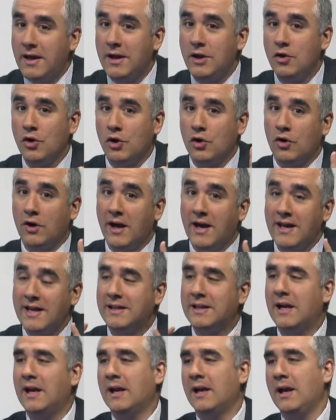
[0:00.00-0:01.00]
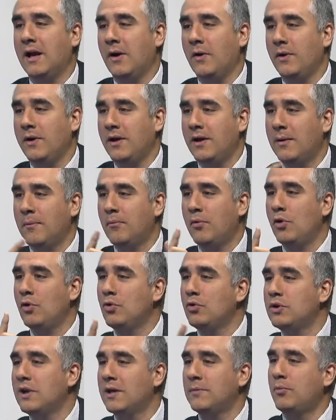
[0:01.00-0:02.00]
Y yo creo que ahí está la clave.
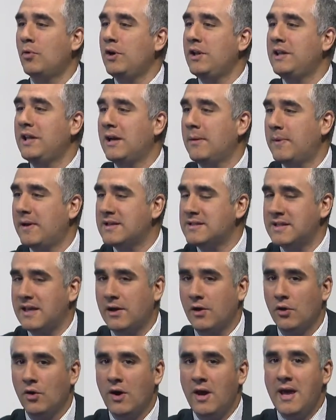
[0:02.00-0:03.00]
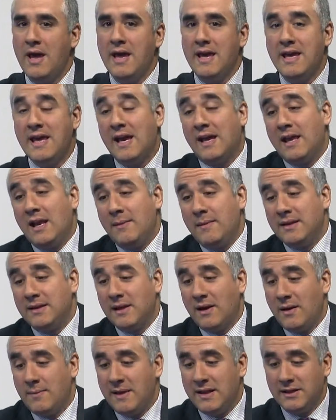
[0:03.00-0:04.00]
Voluntad política para hacerlo. Y aquí
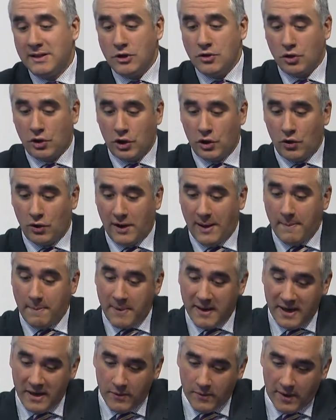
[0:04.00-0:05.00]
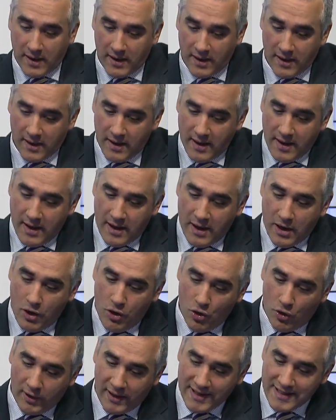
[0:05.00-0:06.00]
lamentablemente yo creo que priva
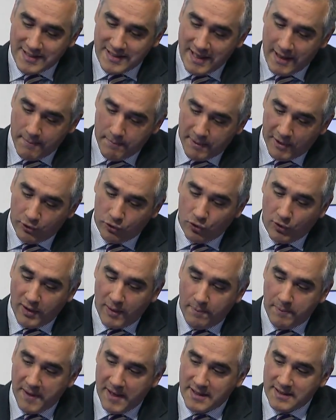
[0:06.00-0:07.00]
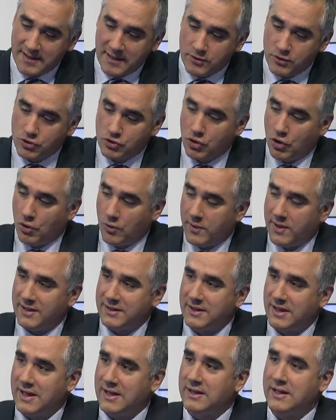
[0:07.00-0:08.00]
lo que 100 personas piensan sobre
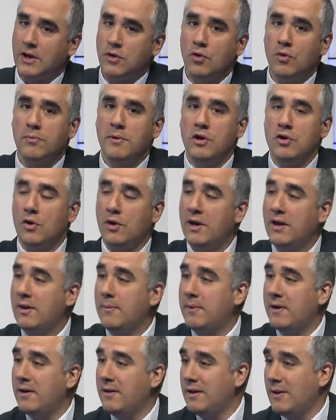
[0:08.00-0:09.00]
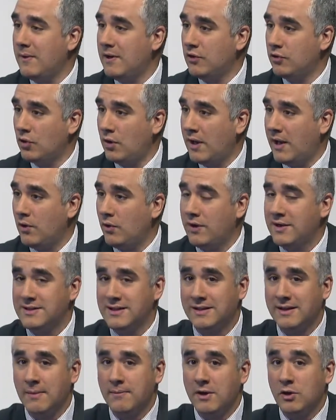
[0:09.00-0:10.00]
31 millones de, venezolanos que
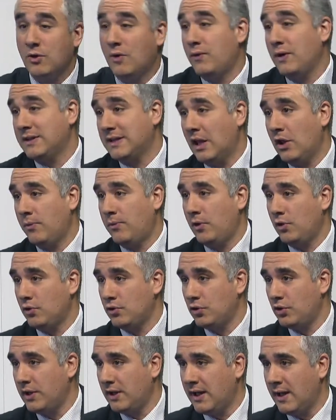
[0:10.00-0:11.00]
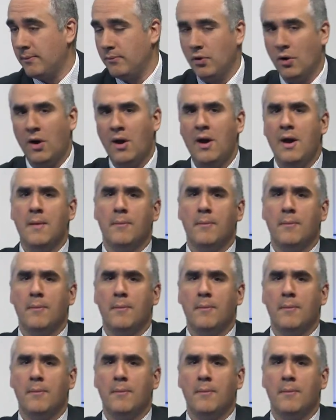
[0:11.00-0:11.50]
se están viendo afectados por el control de cambio.